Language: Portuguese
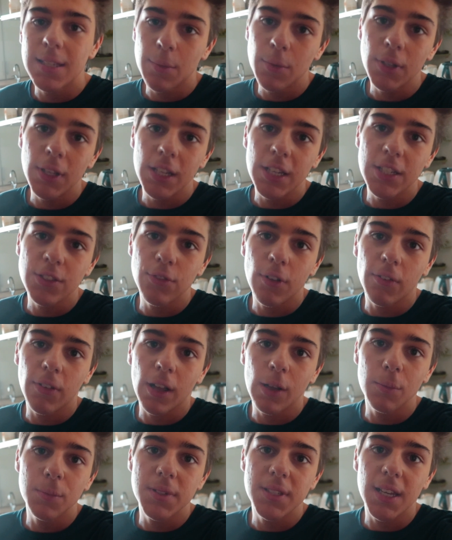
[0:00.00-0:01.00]
sabem onde é que este vlog vai
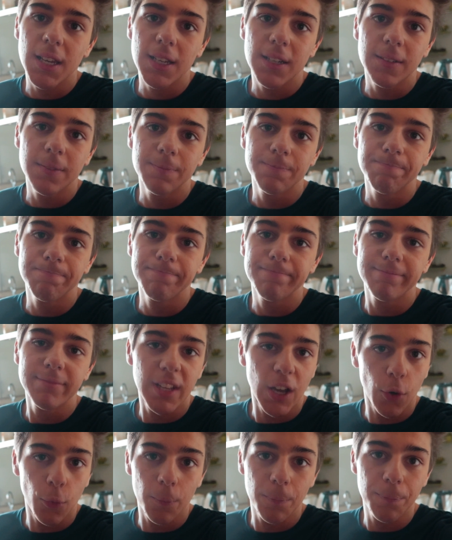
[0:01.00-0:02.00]
começar?
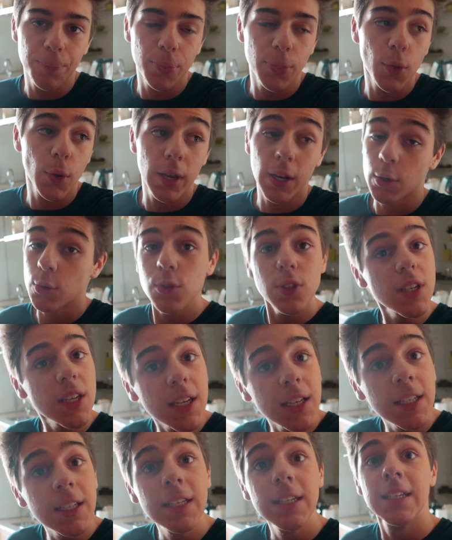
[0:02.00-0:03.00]
Não, não é na
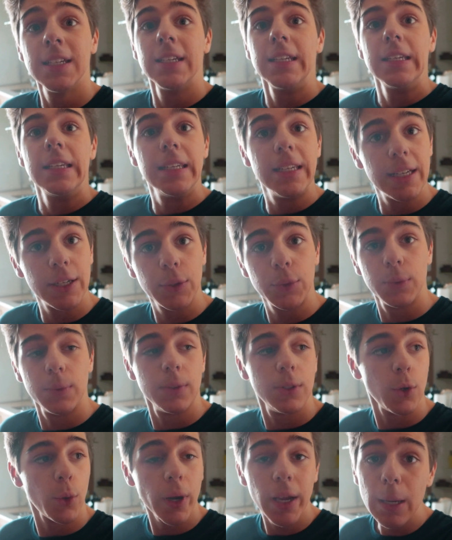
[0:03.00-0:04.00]
cozinha, não,
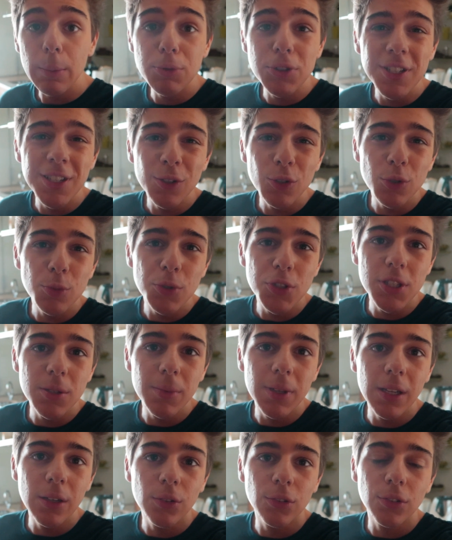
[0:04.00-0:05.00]
não é na piscina com os meus
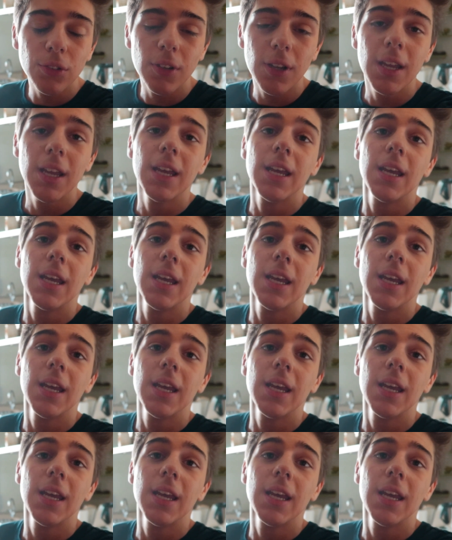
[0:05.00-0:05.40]
amigos.